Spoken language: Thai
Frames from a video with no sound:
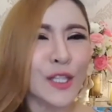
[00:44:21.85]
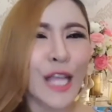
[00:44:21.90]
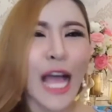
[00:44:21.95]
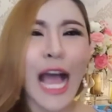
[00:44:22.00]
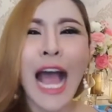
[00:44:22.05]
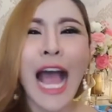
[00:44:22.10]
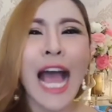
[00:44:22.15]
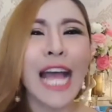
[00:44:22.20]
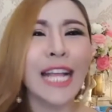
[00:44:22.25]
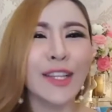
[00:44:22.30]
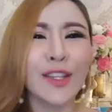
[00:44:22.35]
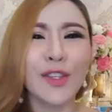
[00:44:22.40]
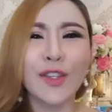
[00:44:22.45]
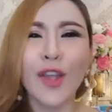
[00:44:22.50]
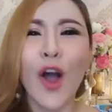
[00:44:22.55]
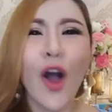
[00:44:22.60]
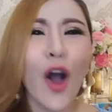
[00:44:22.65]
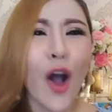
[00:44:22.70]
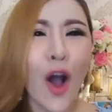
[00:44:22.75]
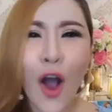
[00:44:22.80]
ธาตุ
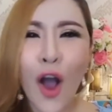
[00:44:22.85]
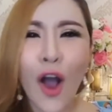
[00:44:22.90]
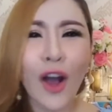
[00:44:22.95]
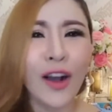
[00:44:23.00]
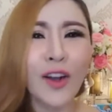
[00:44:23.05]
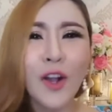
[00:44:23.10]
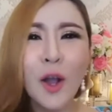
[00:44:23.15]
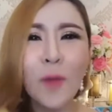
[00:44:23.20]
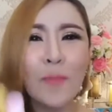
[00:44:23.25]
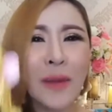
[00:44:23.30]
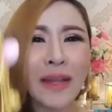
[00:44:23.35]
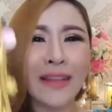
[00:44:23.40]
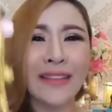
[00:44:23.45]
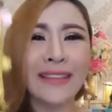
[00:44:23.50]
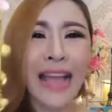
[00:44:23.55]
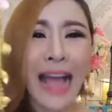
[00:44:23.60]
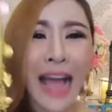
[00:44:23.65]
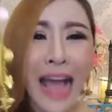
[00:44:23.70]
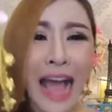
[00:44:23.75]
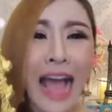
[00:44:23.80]
ทองก็เป็น
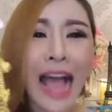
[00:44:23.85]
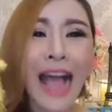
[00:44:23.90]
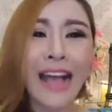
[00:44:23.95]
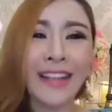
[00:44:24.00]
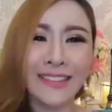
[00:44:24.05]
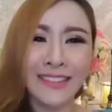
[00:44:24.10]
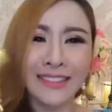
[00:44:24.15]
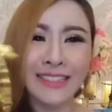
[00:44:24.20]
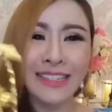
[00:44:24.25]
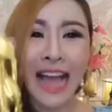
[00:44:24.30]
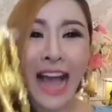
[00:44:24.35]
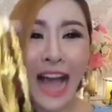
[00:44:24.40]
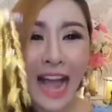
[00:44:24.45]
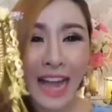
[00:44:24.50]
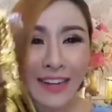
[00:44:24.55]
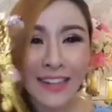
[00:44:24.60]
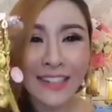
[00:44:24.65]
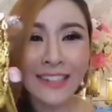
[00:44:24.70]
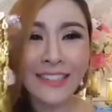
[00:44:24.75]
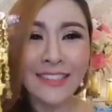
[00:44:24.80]
ธาตุอย่า
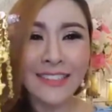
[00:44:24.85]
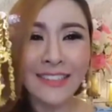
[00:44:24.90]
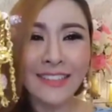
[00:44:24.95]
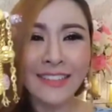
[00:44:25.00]
งหนึ่ง